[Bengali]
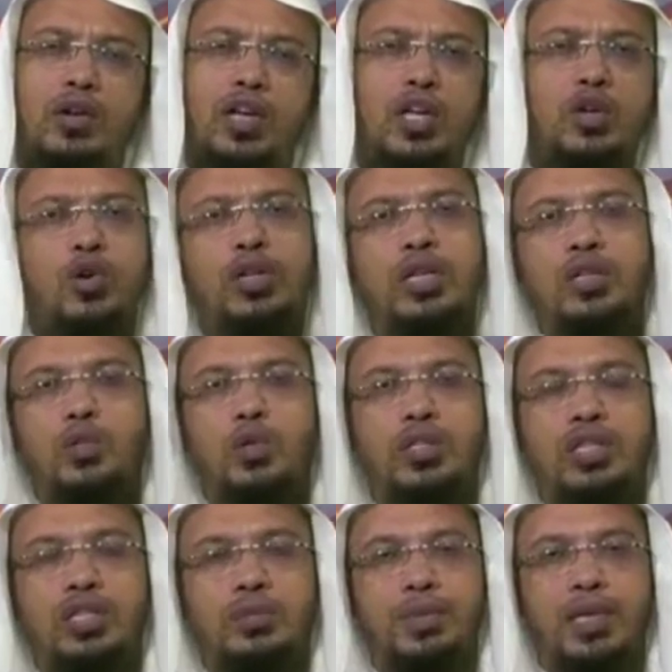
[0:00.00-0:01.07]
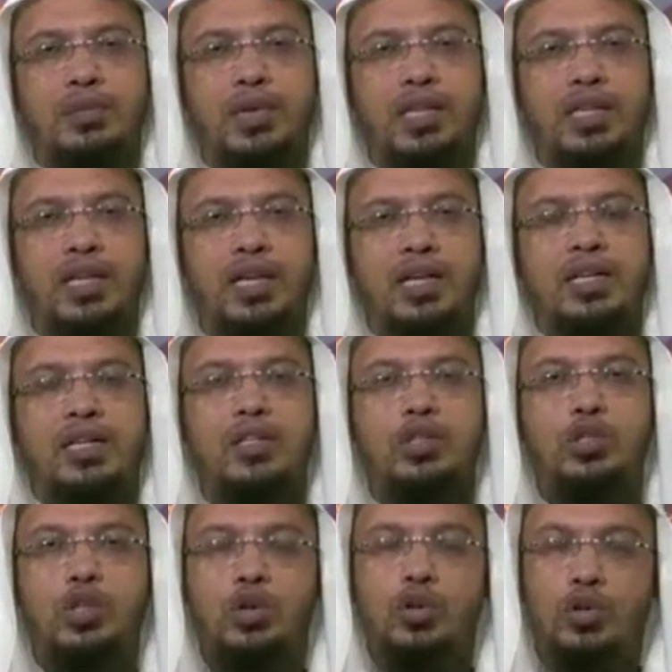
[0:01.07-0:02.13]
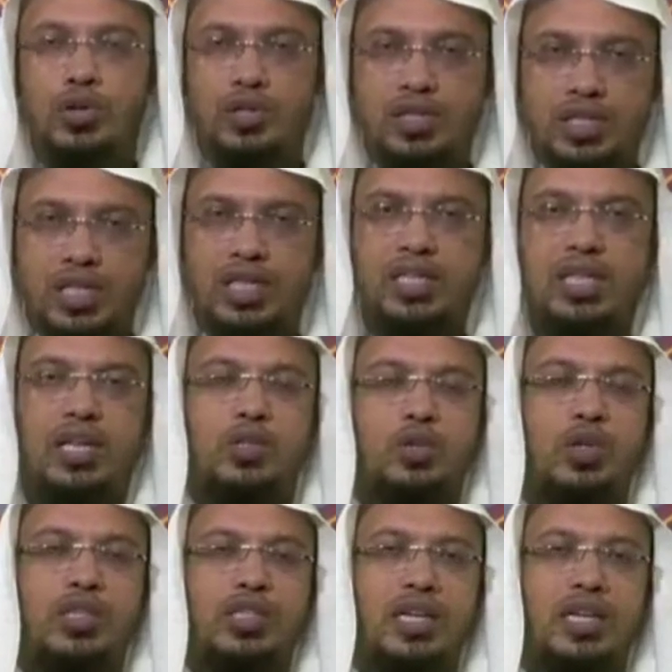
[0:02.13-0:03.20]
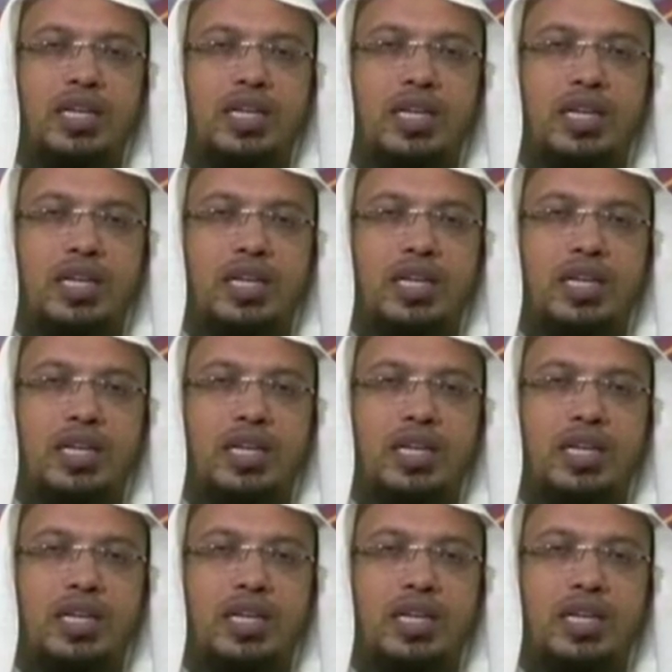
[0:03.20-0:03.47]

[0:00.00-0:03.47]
নিকটে চলে যেতে পারে বান্দা যখন সেজদায় চলে যায়